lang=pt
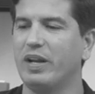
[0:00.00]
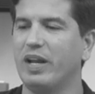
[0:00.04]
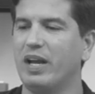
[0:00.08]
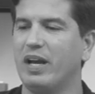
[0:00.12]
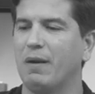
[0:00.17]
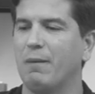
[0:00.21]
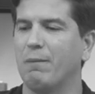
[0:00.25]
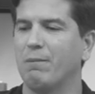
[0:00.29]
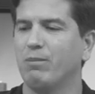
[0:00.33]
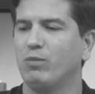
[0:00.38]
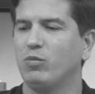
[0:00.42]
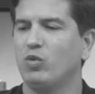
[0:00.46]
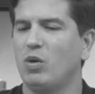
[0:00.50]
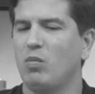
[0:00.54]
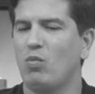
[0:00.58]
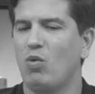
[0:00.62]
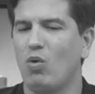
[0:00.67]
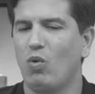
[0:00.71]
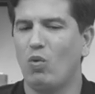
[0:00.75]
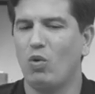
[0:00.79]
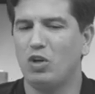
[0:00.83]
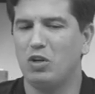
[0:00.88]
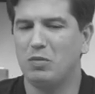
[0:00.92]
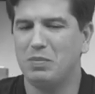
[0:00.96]
né? Tomou
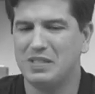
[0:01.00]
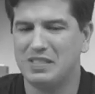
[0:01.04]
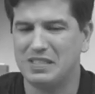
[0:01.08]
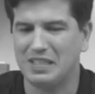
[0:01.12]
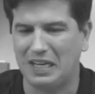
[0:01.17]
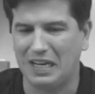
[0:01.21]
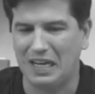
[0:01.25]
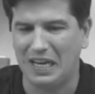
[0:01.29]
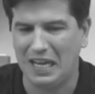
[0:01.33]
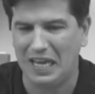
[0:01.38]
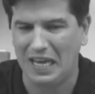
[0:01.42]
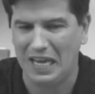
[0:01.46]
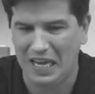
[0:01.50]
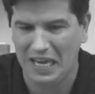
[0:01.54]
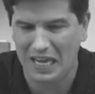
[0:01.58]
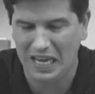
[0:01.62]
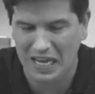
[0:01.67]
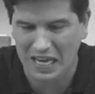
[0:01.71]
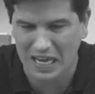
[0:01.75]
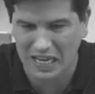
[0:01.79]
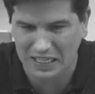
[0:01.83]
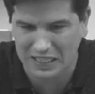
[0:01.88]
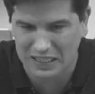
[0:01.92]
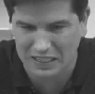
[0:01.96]
um gol de
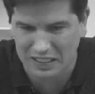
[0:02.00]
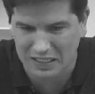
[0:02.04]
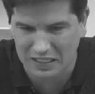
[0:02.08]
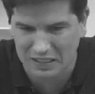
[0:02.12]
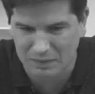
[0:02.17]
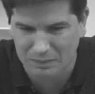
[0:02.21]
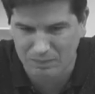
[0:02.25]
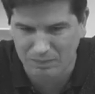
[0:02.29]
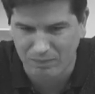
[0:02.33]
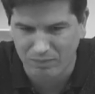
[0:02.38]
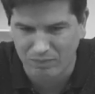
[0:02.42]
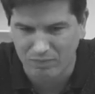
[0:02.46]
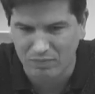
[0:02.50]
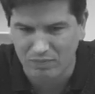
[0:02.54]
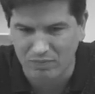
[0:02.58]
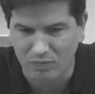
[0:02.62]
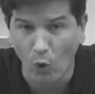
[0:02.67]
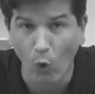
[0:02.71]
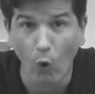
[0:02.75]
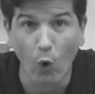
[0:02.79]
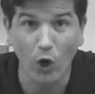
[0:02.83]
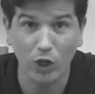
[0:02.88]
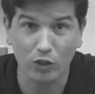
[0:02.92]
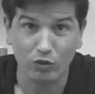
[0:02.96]
bicicleta,
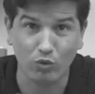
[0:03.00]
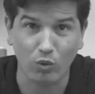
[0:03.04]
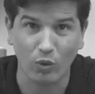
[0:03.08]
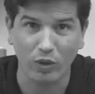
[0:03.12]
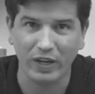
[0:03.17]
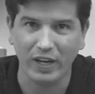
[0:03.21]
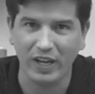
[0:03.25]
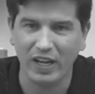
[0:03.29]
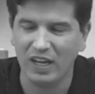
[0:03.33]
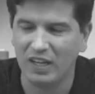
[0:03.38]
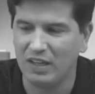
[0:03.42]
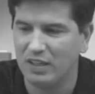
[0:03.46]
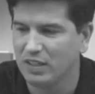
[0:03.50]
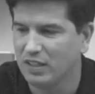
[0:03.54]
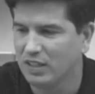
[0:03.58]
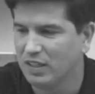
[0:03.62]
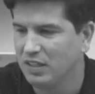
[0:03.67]
outro, né?